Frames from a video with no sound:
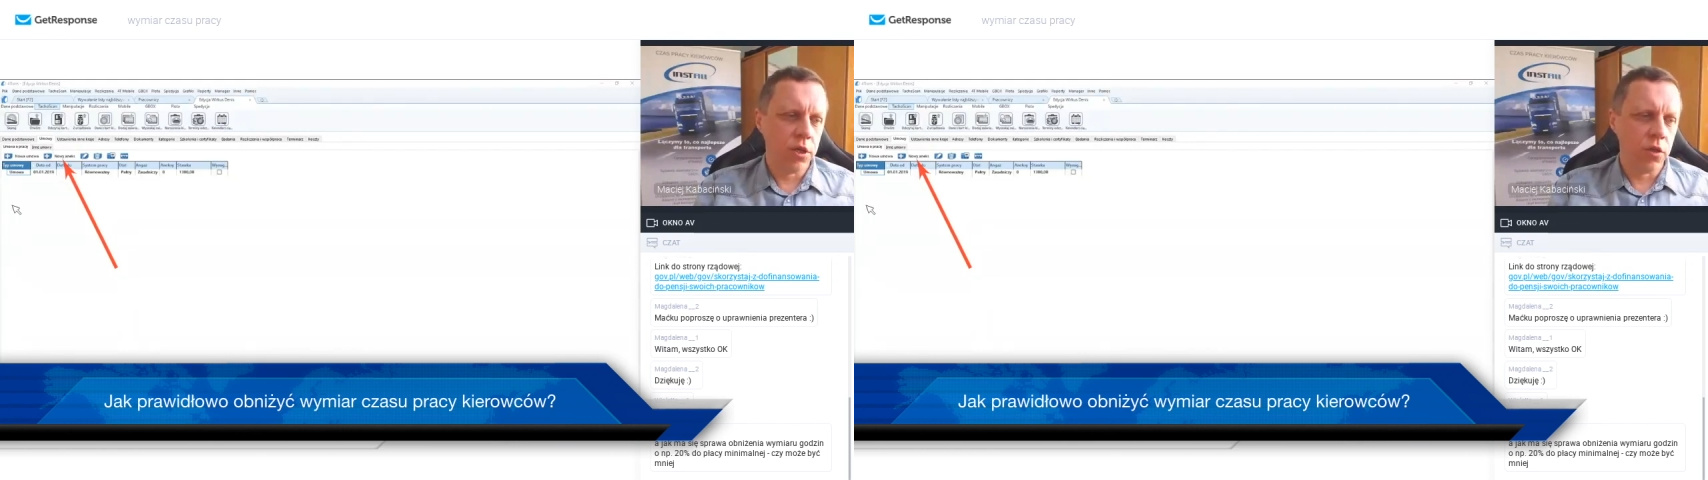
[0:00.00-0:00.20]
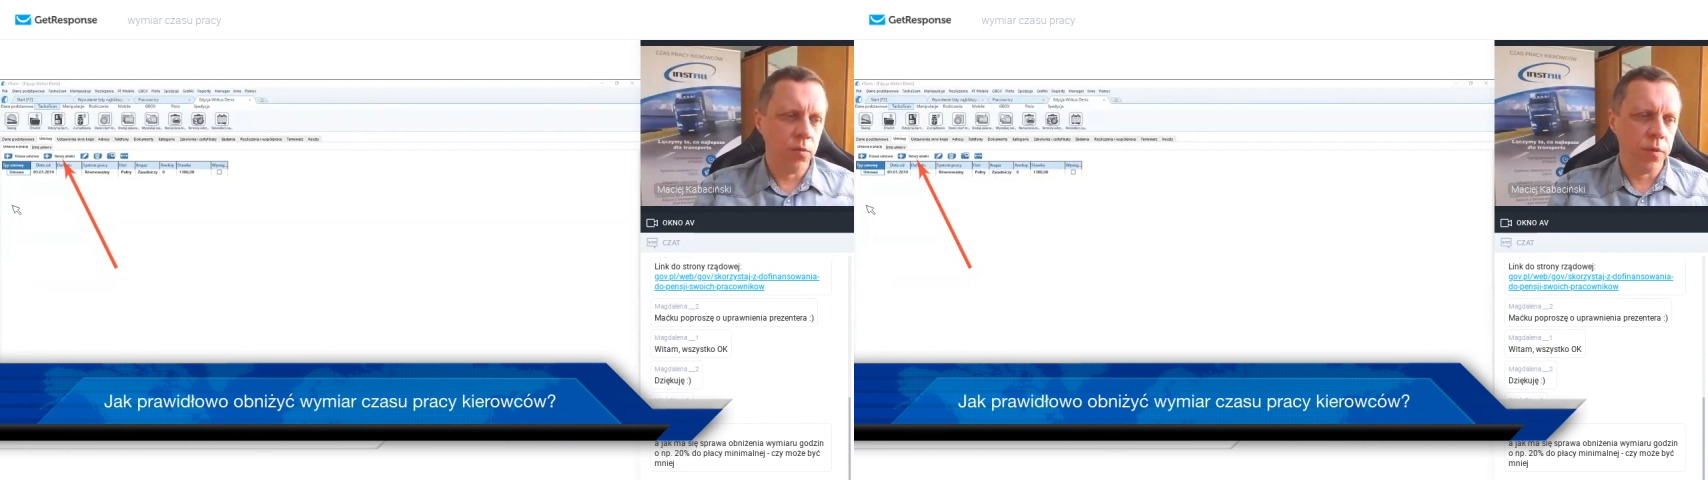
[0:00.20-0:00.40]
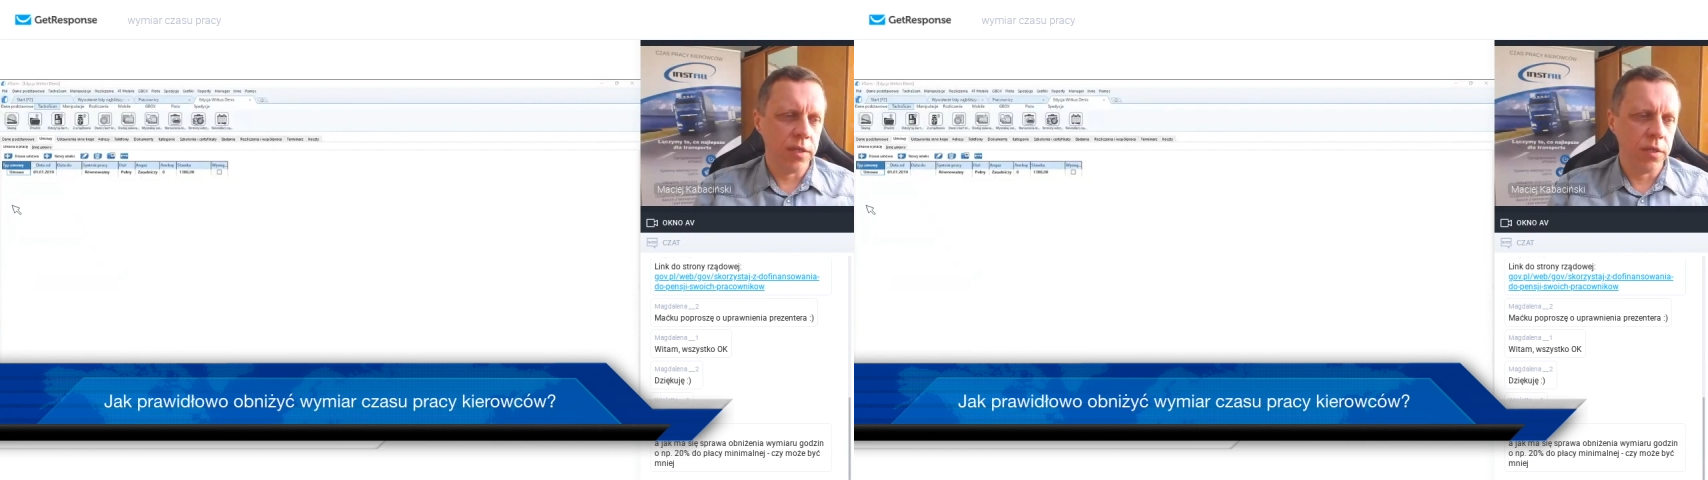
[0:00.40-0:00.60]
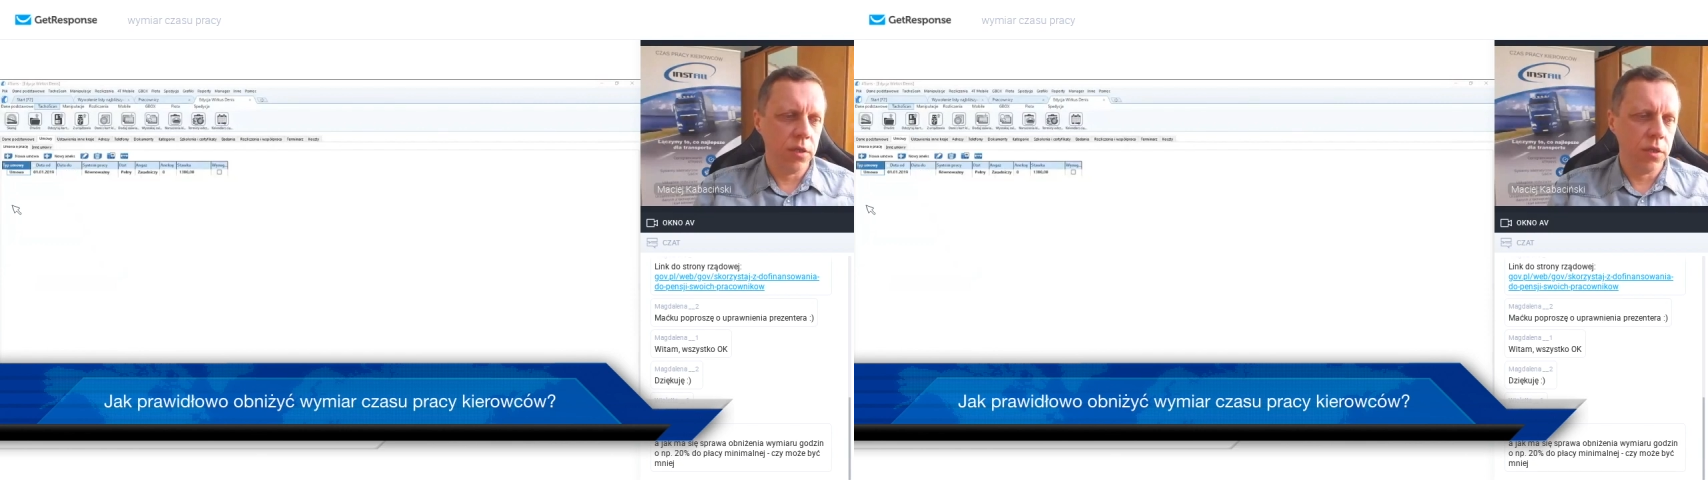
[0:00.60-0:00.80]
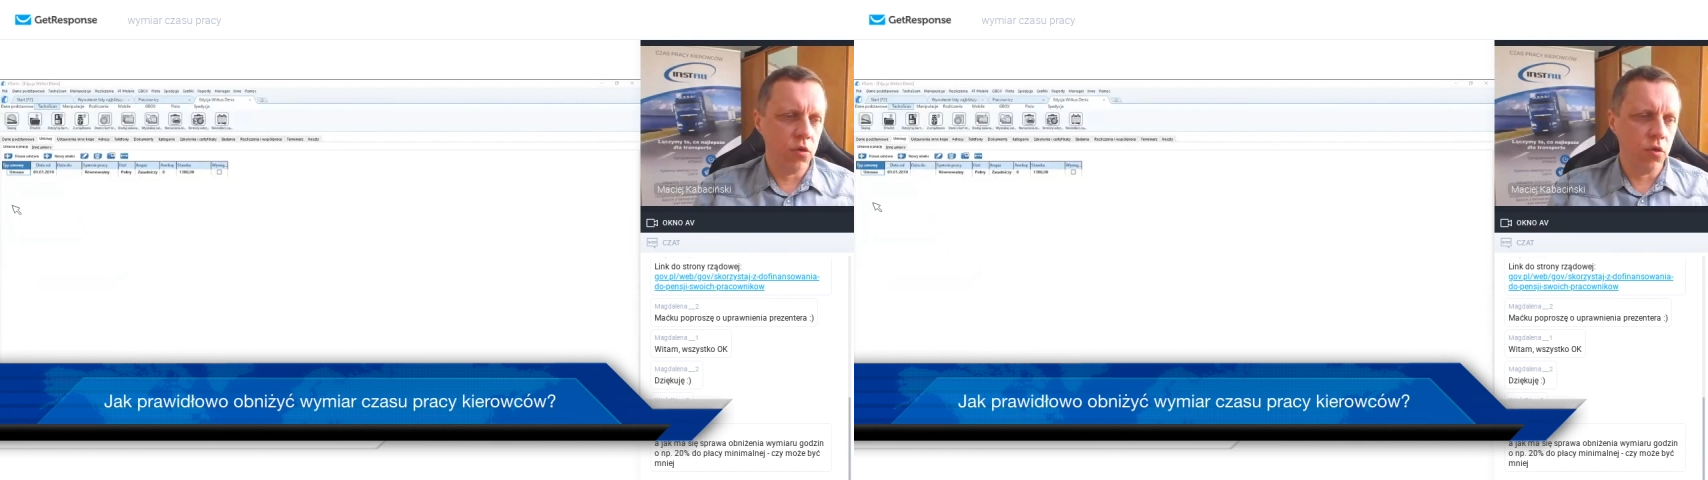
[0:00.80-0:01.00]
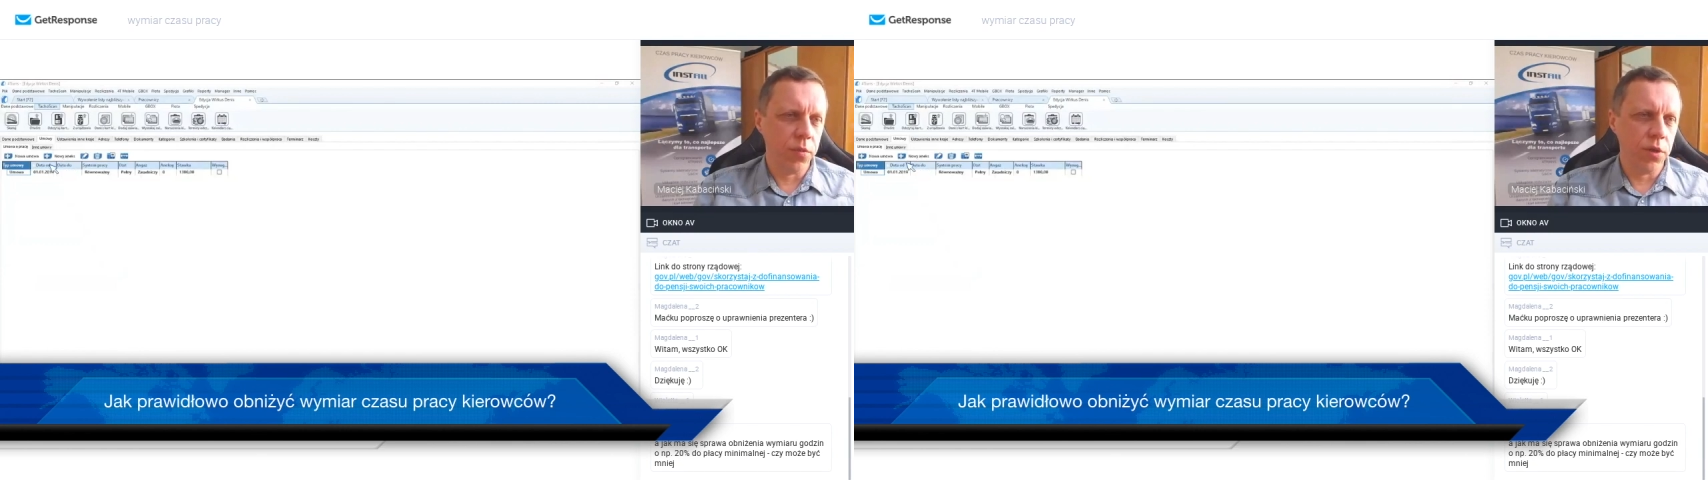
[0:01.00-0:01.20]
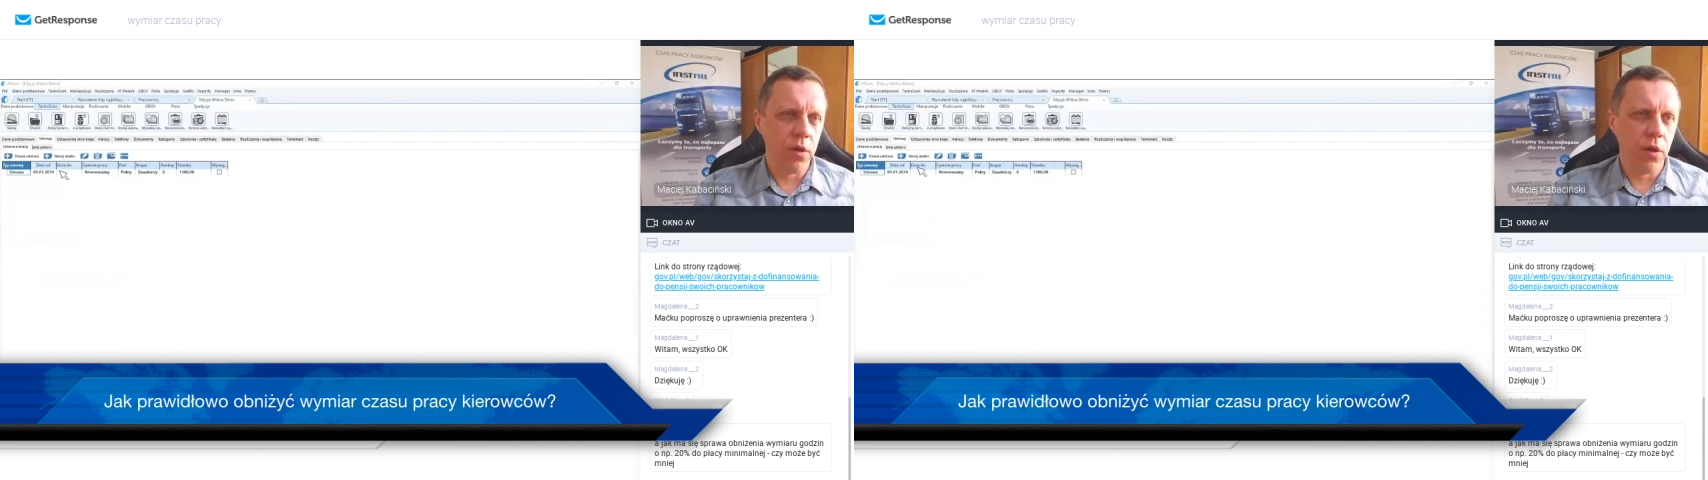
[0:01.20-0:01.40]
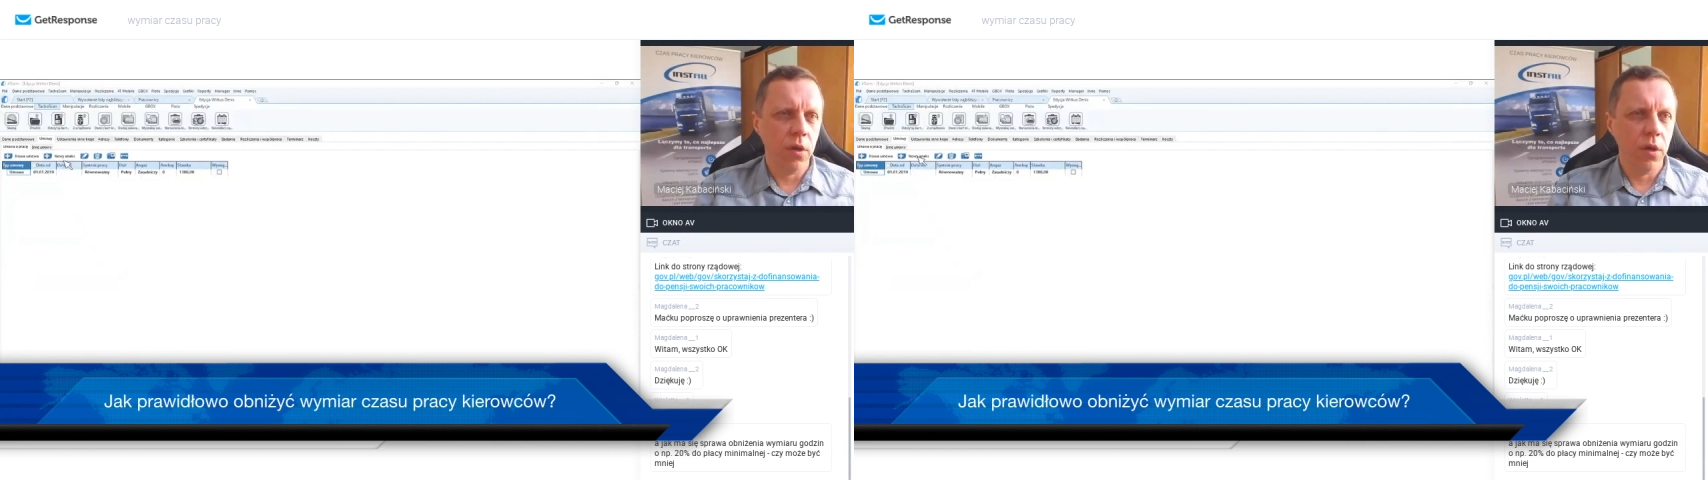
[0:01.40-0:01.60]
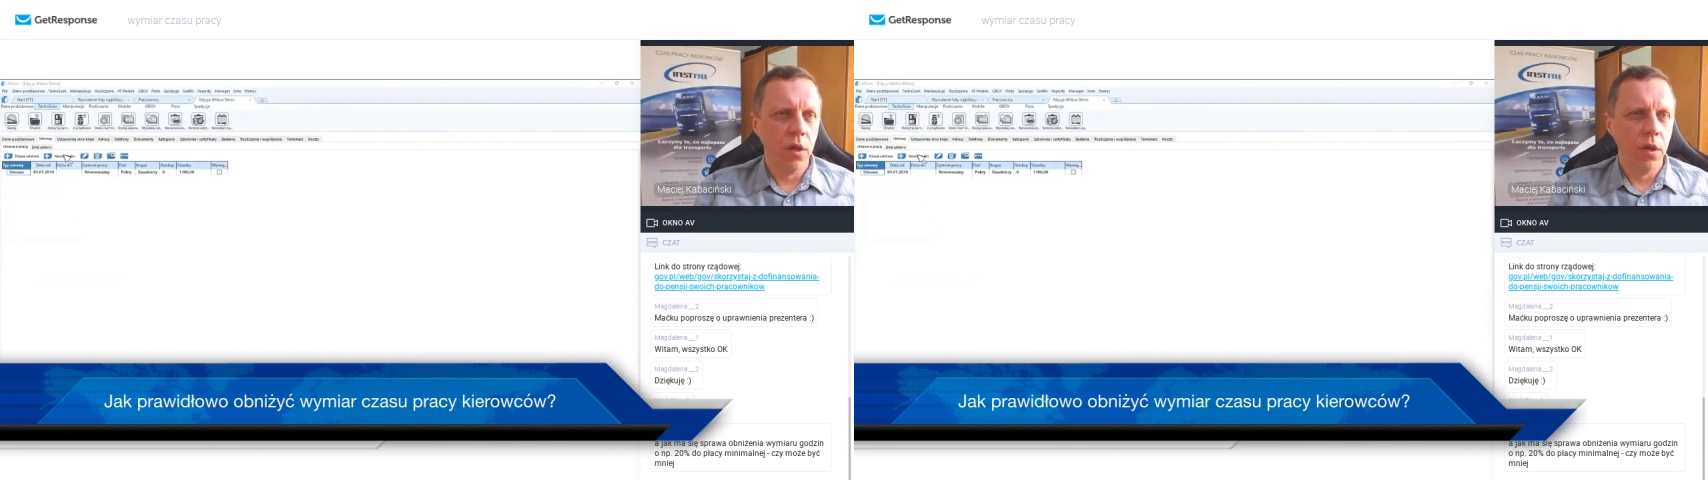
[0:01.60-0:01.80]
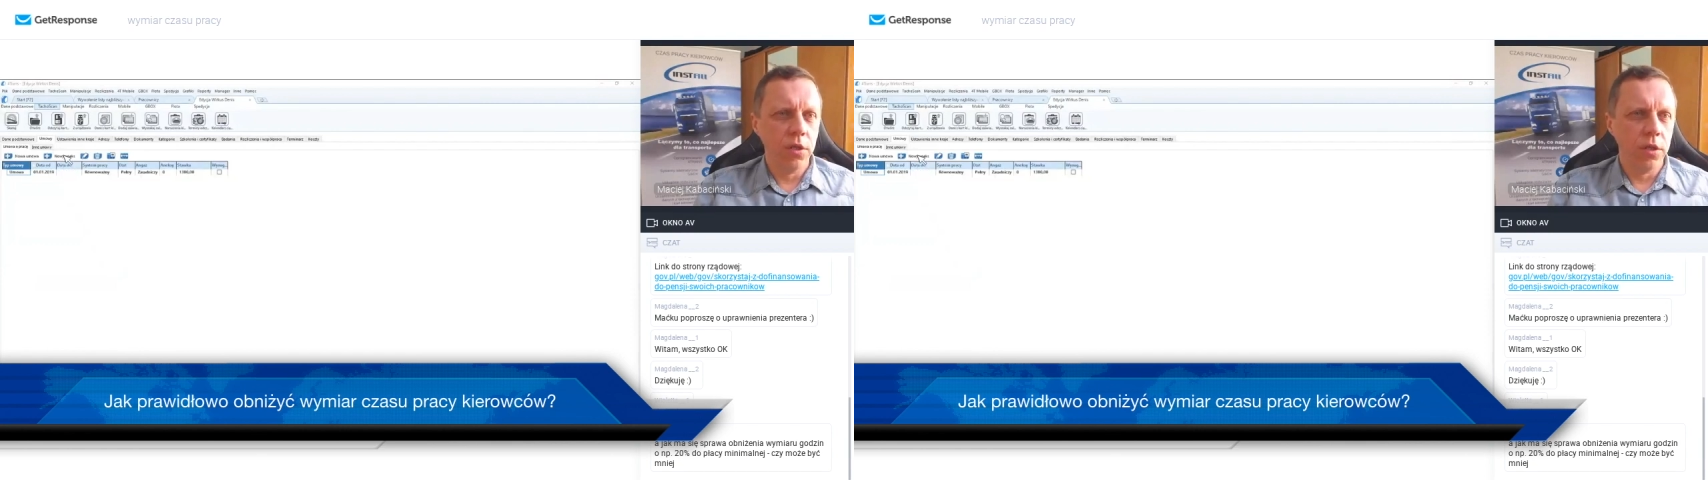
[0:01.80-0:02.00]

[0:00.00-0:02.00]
e, czasu pracy. Czyli zróbmy to.